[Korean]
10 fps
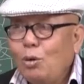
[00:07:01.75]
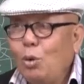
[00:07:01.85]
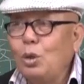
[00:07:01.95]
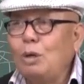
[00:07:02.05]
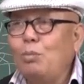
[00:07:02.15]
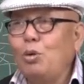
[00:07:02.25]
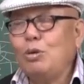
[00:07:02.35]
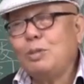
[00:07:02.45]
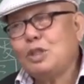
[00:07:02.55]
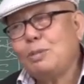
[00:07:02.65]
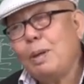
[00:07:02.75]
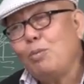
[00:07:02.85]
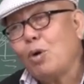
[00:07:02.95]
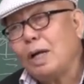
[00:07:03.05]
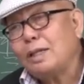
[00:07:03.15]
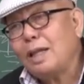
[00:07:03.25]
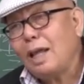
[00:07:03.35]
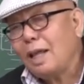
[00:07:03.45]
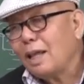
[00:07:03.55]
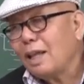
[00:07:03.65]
오늘 못 넣으면 집에 못 가는데.